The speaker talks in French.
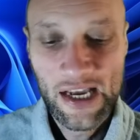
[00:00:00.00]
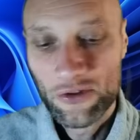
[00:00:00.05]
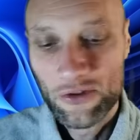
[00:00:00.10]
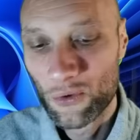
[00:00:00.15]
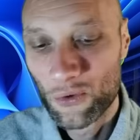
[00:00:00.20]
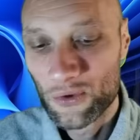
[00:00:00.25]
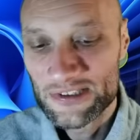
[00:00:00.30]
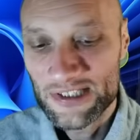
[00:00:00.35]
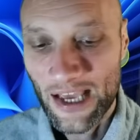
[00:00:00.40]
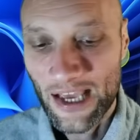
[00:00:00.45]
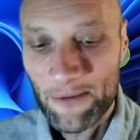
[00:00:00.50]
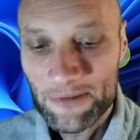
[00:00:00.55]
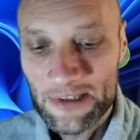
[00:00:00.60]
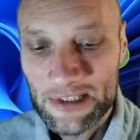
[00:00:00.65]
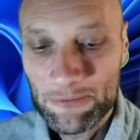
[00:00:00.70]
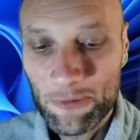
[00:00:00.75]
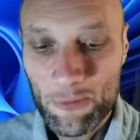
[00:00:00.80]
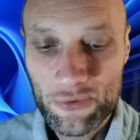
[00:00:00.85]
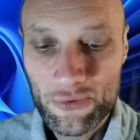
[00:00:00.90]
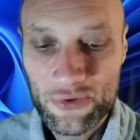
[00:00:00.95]
Donc c'est un petit
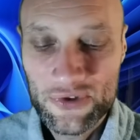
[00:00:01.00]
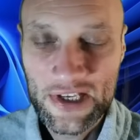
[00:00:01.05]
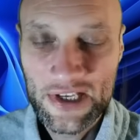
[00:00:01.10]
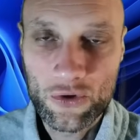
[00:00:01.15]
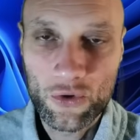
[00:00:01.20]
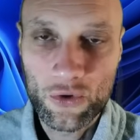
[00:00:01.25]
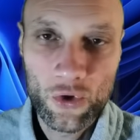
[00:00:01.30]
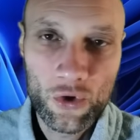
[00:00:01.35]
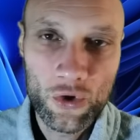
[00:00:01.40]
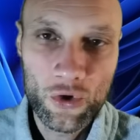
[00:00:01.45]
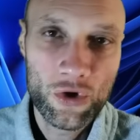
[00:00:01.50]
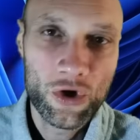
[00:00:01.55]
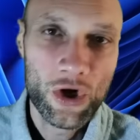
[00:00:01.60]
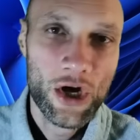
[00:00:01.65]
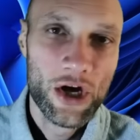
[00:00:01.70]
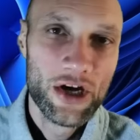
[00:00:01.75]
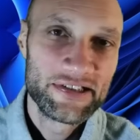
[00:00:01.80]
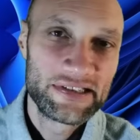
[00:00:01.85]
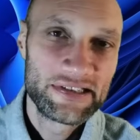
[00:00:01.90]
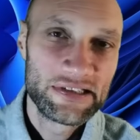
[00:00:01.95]
peu plus écolo,
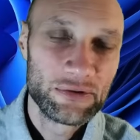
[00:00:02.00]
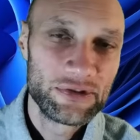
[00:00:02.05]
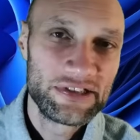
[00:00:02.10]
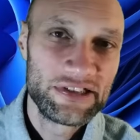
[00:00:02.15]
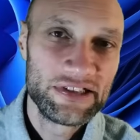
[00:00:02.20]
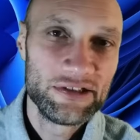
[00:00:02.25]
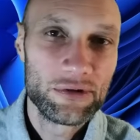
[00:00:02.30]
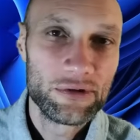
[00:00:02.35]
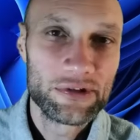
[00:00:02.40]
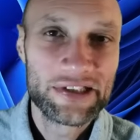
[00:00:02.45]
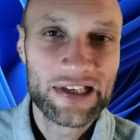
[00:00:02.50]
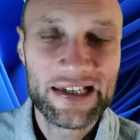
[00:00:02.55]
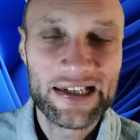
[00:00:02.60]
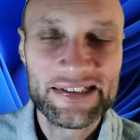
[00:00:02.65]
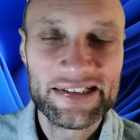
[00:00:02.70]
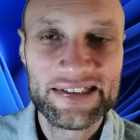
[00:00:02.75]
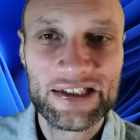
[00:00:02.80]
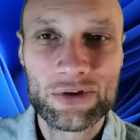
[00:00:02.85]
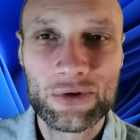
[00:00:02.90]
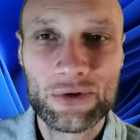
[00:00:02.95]
c'est aussi très
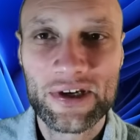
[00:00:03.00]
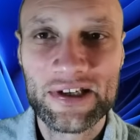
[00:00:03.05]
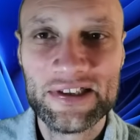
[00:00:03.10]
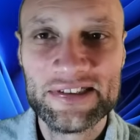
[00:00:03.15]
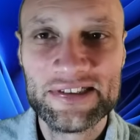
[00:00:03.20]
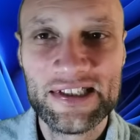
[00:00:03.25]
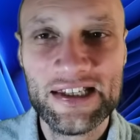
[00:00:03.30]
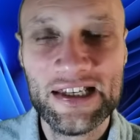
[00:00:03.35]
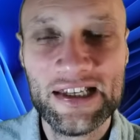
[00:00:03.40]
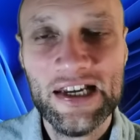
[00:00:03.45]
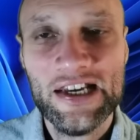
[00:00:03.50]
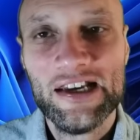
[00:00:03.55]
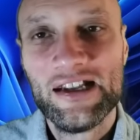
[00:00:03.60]
sécurisé.